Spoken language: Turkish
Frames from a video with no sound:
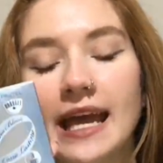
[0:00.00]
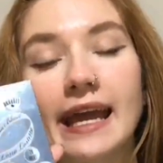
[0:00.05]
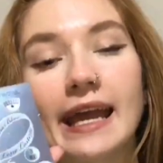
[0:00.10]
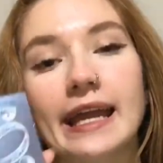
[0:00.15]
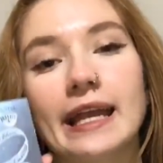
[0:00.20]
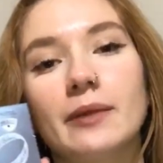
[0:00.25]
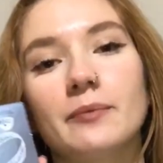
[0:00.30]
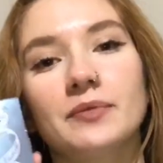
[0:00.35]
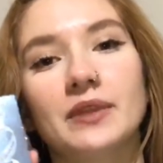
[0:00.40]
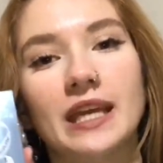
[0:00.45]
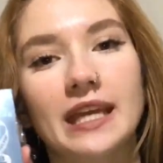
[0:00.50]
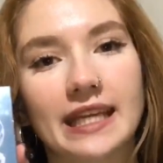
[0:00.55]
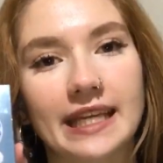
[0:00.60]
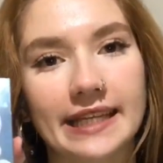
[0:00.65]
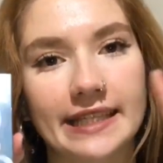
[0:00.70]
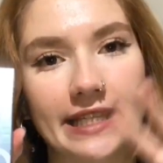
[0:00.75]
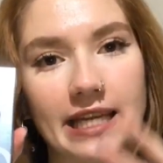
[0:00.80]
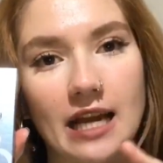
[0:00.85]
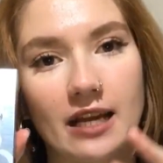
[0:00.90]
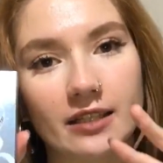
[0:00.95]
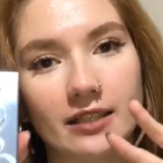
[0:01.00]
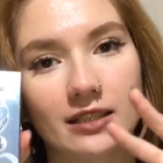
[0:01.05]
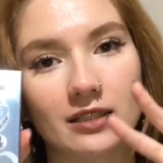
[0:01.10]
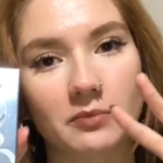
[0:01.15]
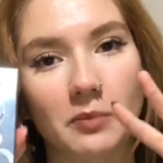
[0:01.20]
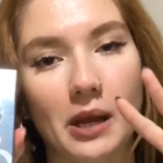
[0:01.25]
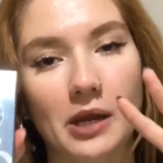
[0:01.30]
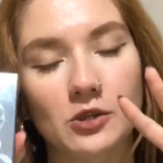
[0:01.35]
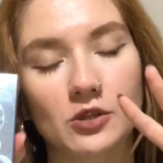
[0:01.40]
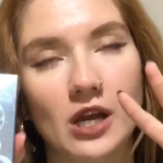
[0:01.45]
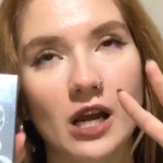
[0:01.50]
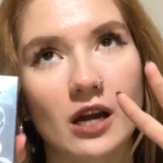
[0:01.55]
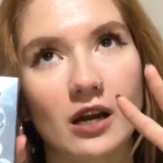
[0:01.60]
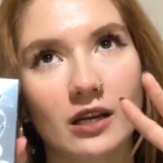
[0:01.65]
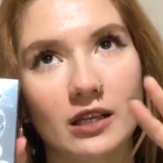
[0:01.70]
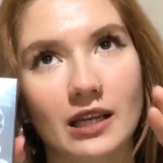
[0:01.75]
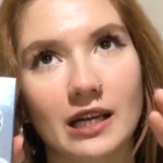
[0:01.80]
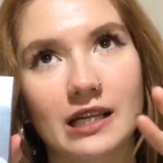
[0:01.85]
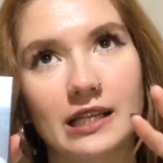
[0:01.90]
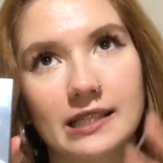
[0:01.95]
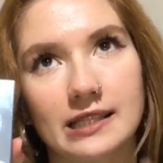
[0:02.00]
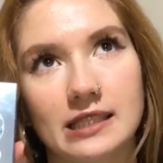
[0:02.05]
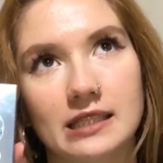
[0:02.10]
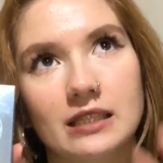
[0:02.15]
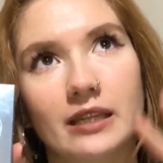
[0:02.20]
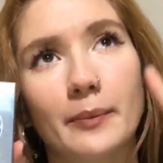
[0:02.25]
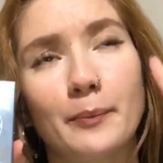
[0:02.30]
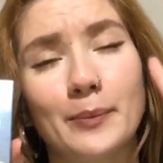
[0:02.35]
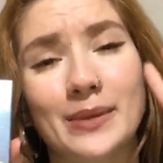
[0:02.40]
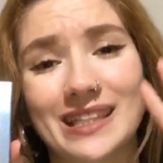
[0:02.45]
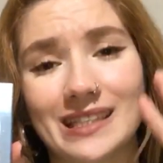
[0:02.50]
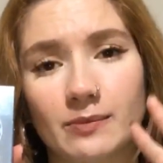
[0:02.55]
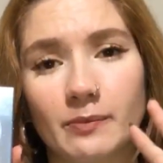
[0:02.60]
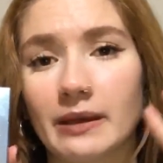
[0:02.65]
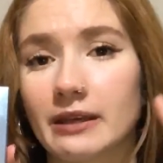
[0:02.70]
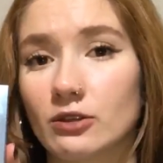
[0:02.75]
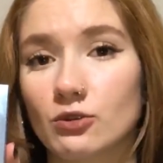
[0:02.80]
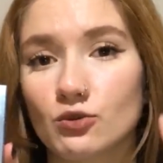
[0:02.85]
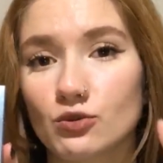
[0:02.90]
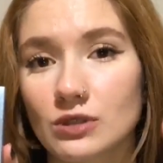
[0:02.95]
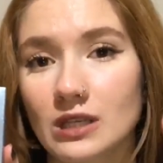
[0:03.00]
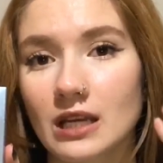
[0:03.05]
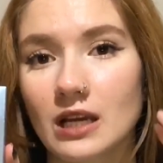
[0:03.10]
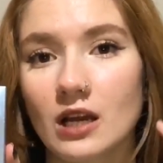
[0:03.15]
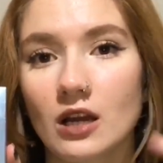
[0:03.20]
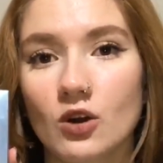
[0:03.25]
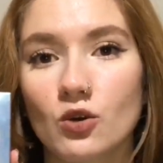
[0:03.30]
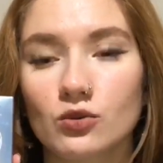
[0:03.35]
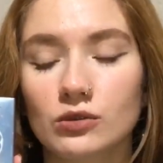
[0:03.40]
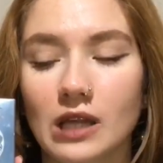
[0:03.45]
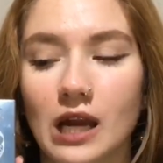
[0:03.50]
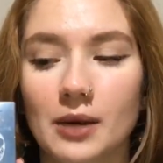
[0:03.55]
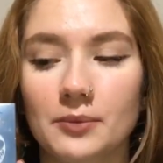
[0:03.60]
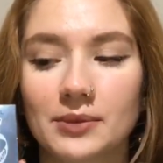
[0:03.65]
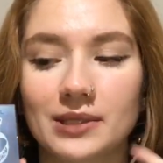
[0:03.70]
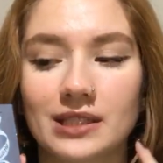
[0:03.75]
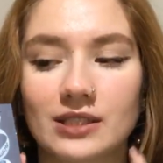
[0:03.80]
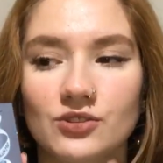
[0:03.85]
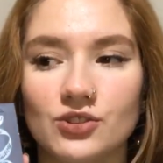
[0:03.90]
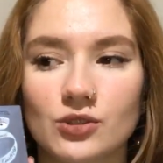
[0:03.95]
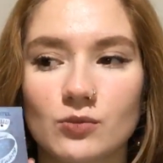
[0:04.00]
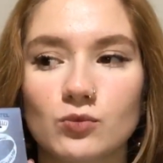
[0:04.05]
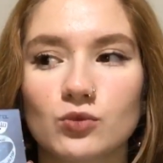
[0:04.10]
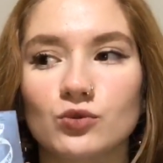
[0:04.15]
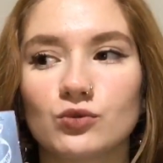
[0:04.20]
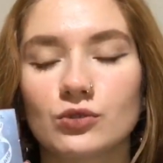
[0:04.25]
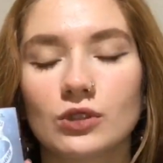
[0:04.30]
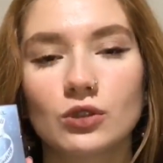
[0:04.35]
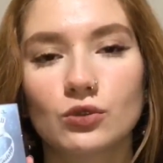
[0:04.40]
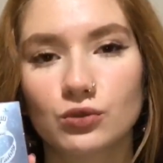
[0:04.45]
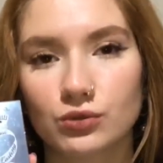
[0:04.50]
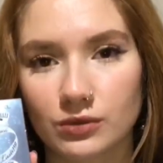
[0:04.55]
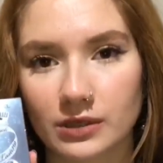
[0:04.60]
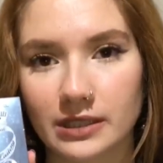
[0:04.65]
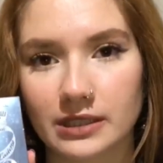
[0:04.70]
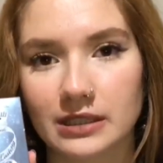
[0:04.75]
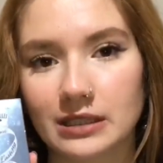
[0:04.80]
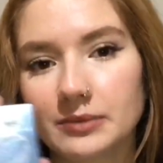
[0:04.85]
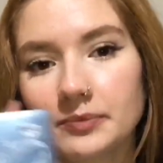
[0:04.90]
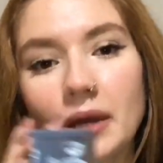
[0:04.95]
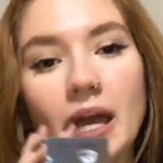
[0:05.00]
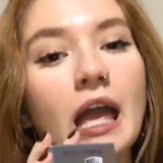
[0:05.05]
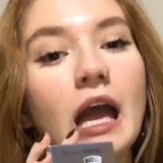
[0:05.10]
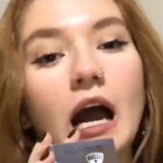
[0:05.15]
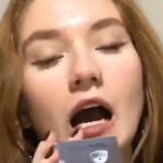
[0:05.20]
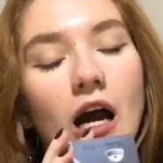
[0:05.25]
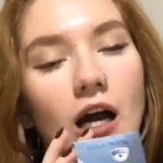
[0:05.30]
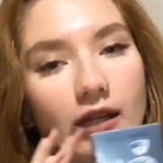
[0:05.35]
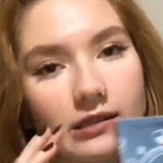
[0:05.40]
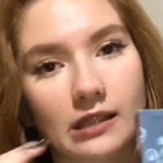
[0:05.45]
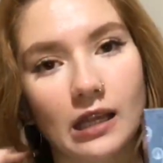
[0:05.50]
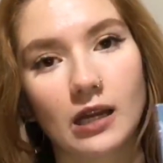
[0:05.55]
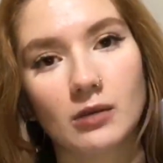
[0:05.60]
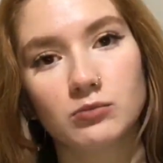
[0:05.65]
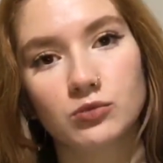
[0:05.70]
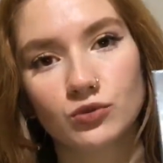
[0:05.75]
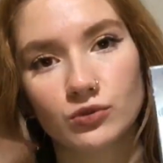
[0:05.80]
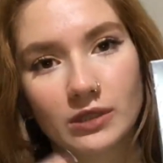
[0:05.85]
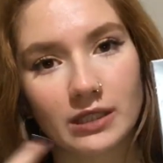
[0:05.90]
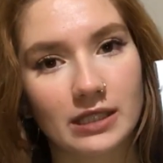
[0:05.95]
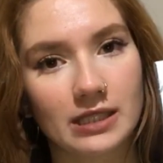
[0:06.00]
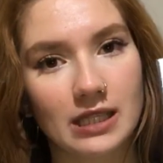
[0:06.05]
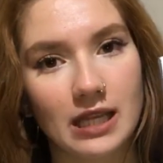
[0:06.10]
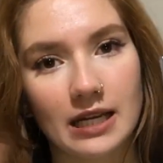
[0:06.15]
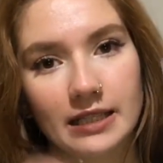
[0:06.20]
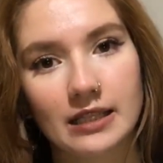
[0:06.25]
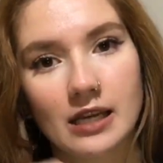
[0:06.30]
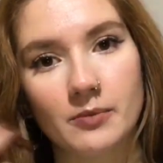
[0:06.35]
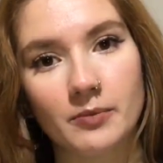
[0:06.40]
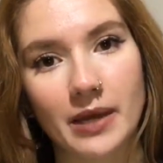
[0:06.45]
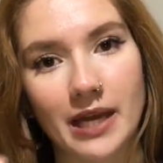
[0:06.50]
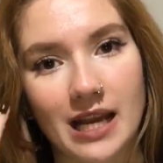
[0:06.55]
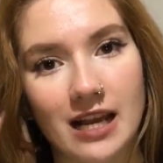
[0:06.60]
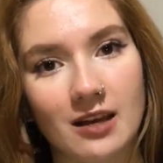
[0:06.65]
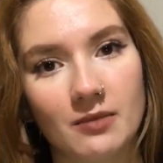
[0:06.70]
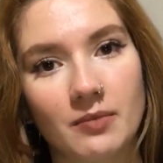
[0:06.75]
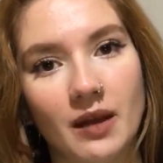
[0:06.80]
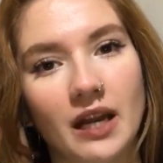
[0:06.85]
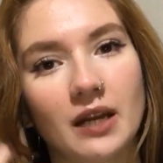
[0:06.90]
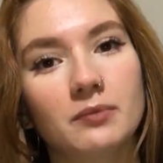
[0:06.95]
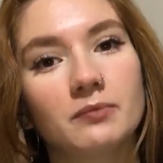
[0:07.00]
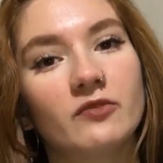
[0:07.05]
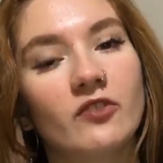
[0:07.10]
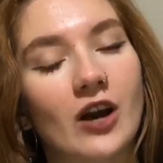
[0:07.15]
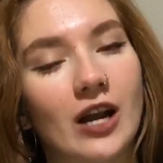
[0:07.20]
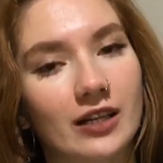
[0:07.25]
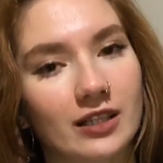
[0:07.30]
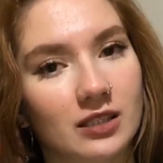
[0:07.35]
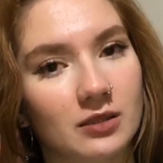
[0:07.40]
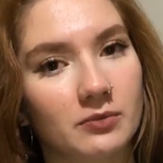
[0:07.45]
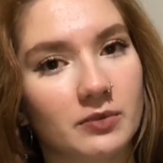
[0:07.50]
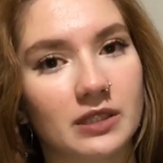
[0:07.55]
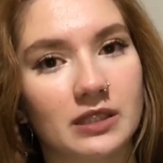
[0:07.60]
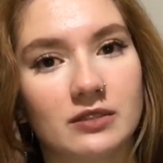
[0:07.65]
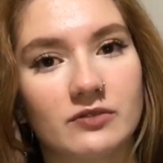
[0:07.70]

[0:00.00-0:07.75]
Elimde iki tane rimel hali hazırda bitmek üzere. Onlar bitince bunu da kullanırım. Hatta bunları zaten beraber farklı